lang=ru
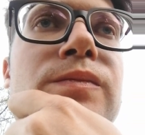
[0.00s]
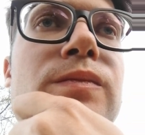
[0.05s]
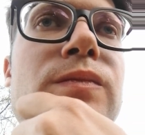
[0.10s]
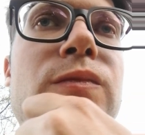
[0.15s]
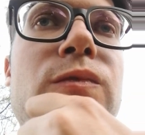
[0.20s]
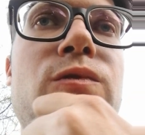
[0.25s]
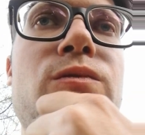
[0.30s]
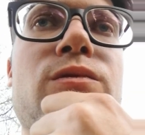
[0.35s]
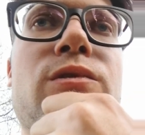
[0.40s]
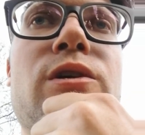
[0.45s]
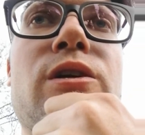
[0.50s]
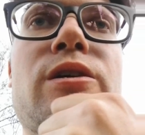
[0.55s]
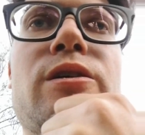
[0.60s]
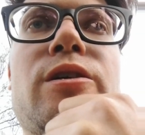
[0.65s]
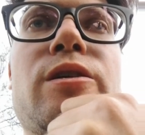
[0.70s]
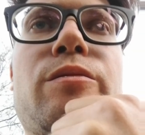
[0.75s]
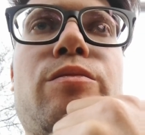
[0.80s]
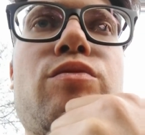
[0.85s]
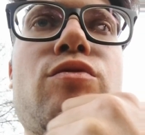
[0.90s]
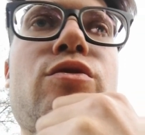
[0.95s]
ну да,
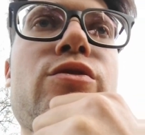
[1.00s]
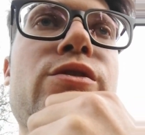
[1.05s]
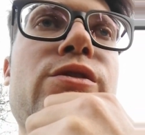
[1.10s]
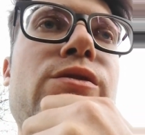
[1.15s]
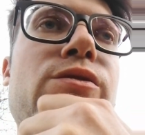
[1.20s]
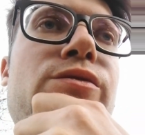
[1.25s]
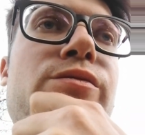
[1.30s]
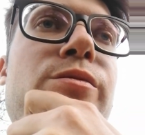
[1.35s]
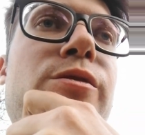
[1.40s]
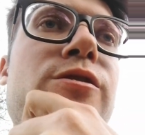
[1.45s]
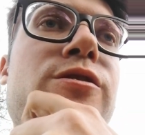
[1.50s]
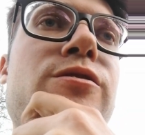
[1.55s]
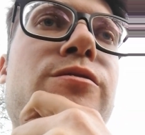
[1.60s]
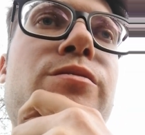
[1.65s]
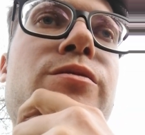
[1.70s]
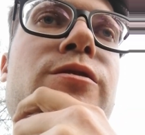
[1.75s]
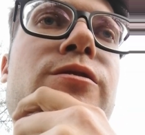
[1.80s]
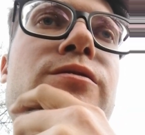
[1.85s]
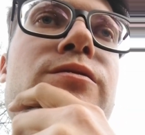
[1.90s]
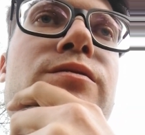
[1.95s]
я понял, в
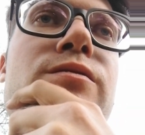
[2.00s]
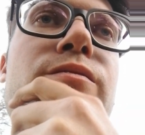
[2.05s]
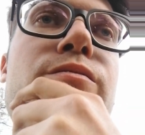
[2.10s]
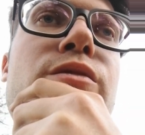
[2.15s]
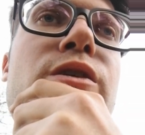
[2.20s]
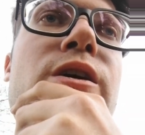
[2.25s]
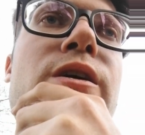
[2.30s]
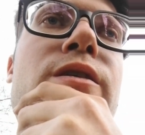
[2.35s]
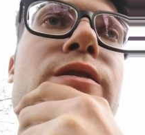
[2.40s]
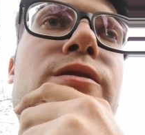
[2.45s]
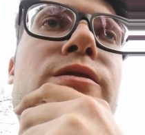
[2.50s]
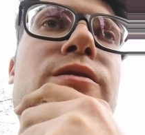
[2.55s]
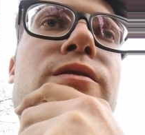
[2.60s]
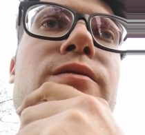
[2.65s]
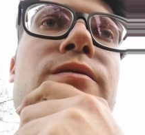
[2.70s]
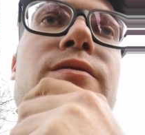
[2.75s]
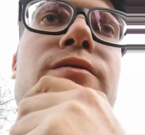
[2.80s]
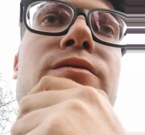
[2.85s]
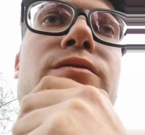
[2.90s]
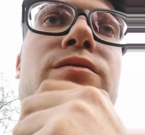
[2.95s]
принципе.
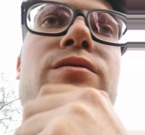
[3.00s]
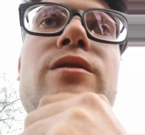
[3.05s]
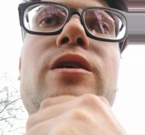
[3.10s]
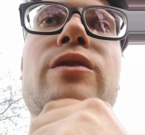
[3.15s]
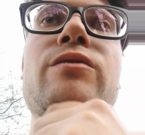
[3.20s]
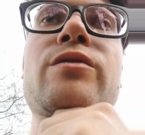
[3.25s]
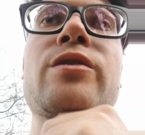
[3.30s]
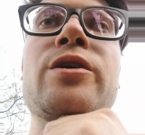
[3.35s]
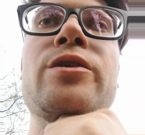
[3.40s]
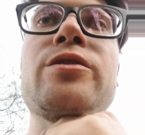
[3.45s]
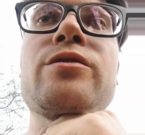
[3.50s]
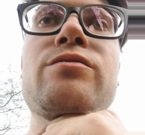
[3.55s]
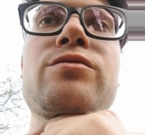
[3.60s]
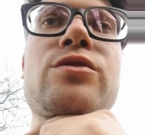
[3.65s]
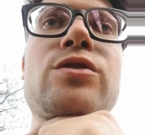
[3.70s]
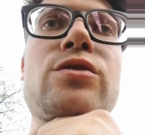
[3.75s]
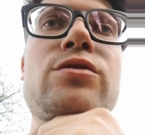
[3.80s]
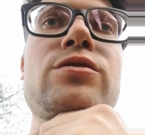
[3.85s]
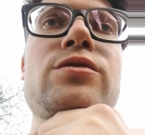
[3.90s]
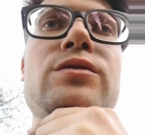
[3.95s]
Правильно. Говорите
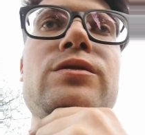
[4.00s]
все.